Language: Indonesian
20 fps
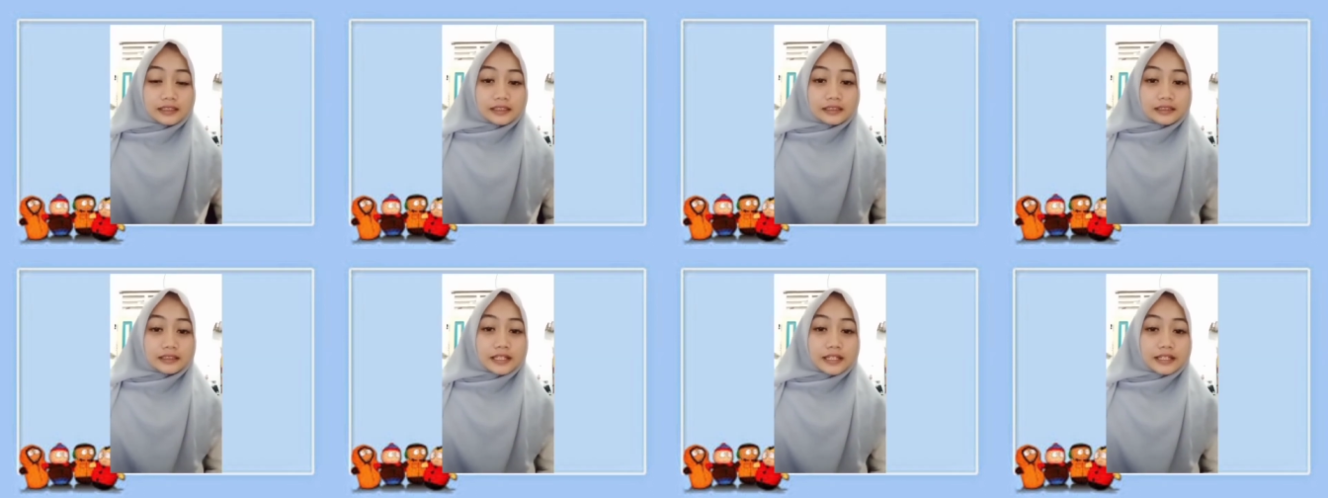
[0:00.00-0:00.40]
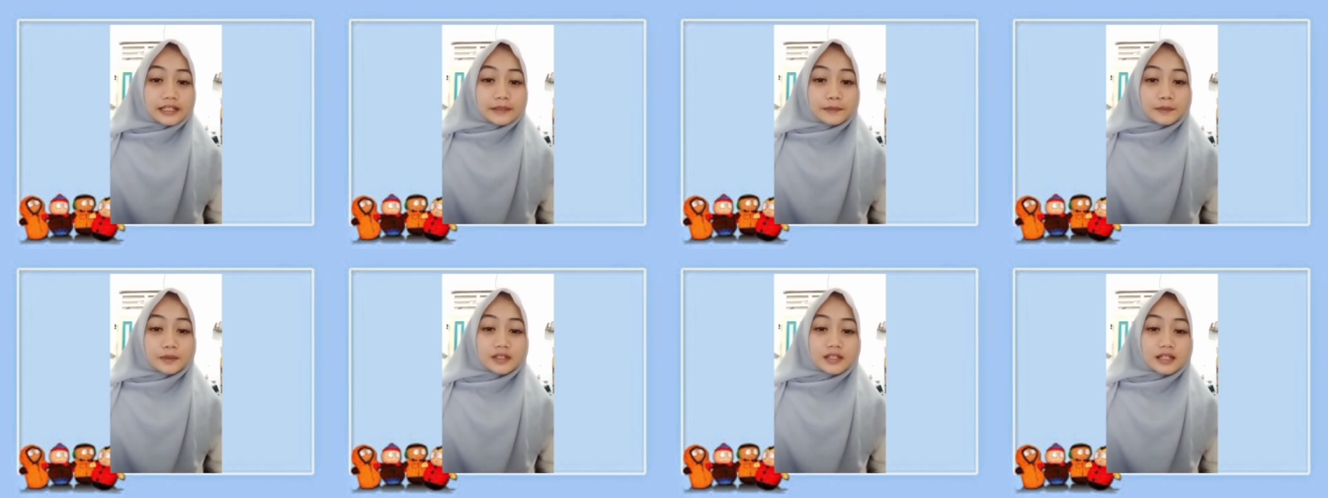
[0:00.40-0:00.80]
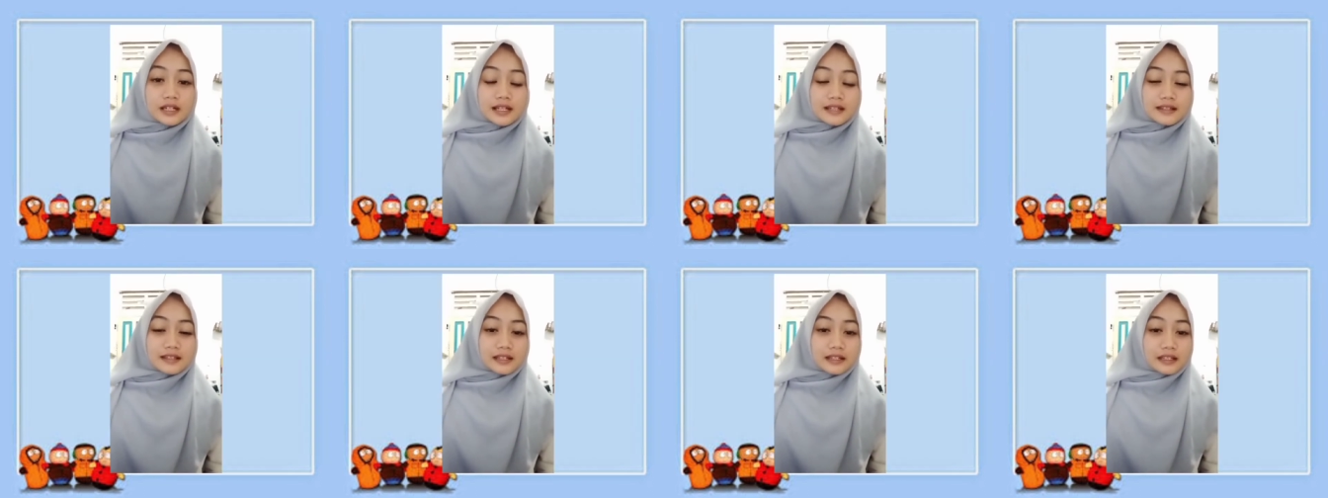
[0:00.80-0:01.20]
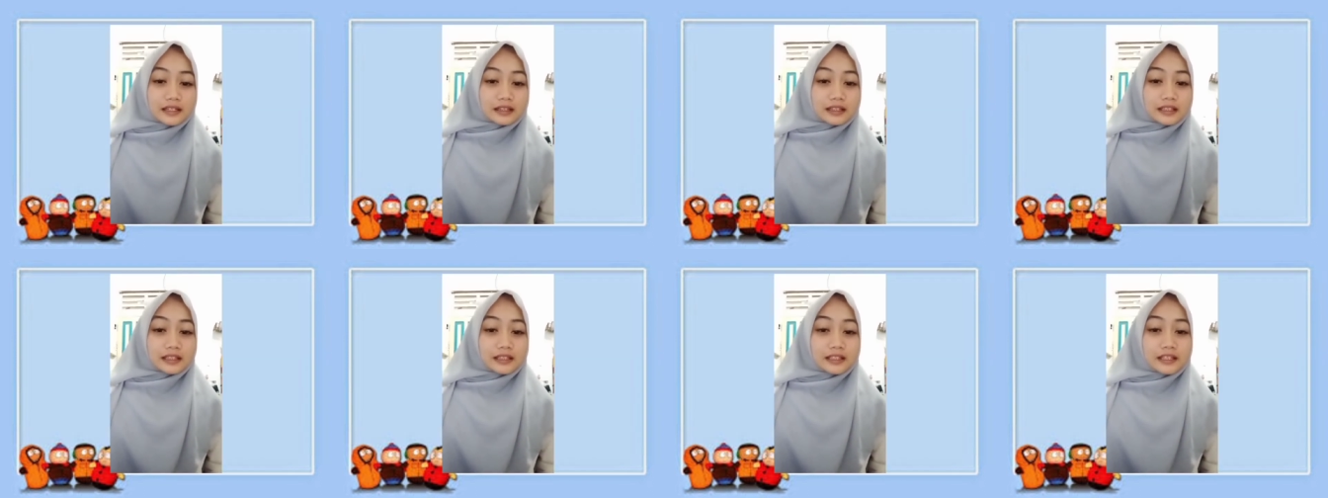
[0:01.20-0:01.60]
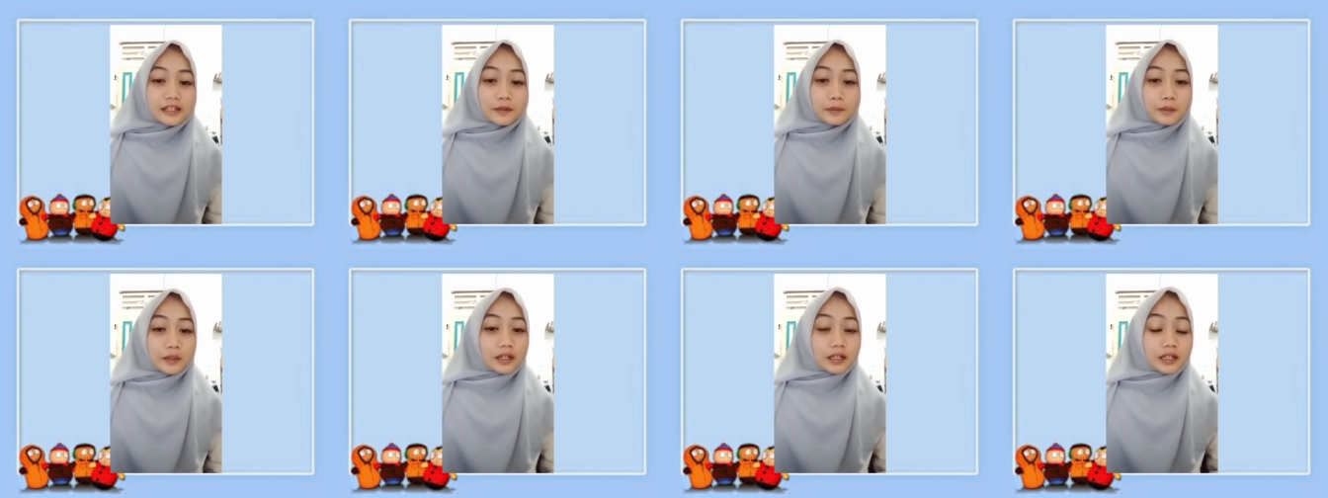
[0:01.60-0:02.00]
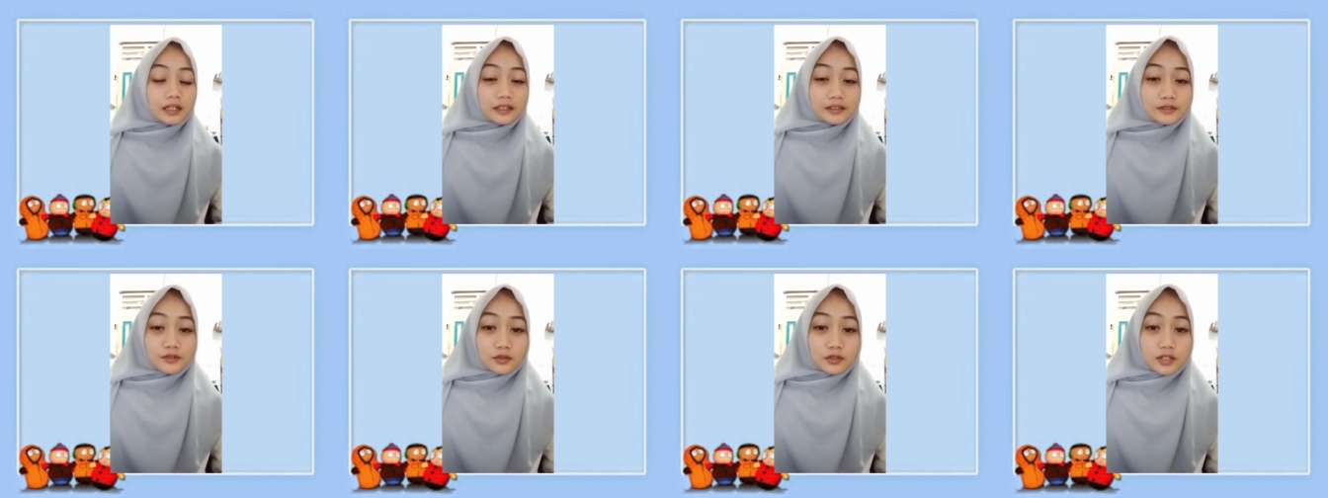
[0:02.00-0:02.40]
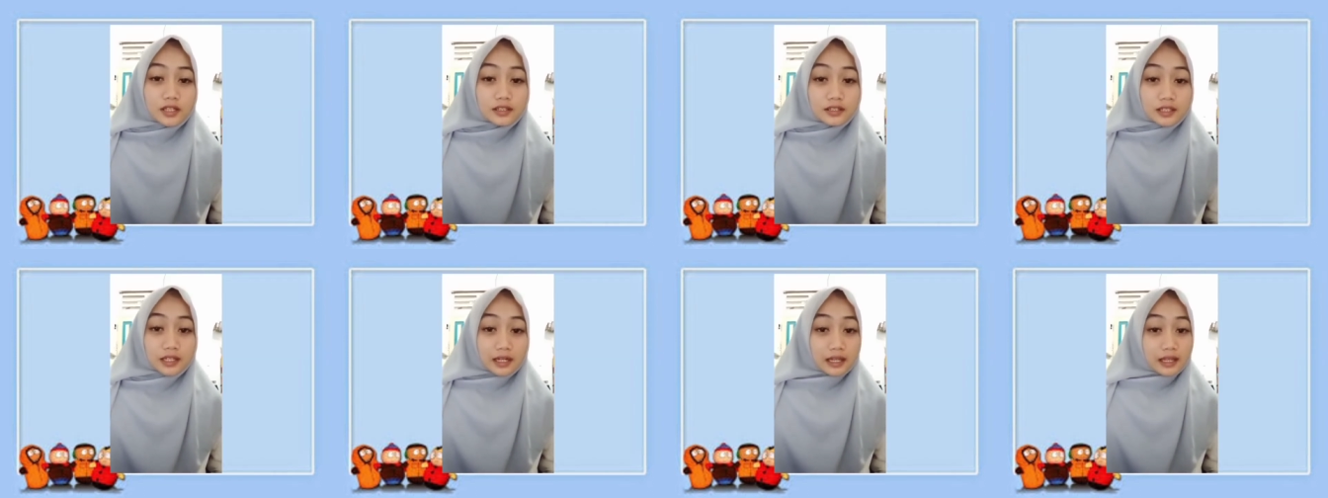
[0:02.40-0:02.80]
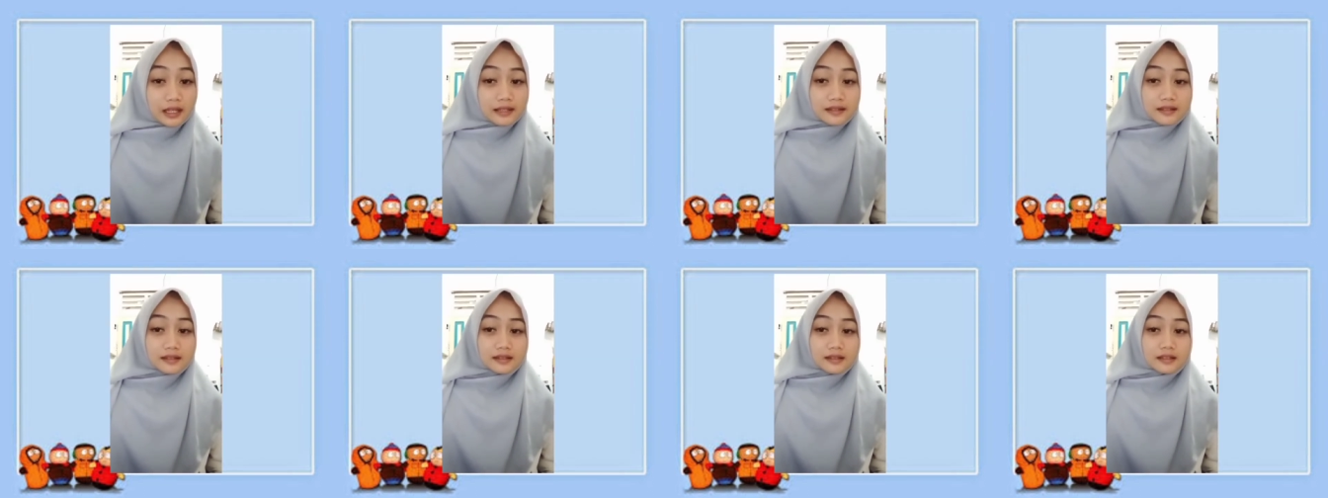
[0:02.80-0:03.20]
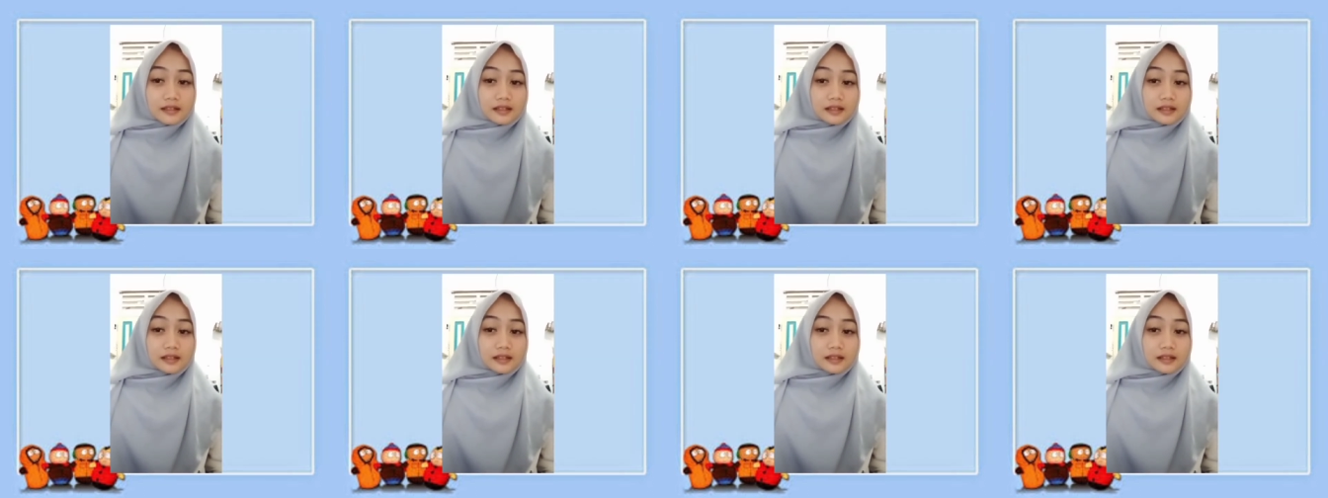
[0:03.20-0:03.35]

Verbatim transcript: dari penjelasan yang tadi, apakah sudah jelas?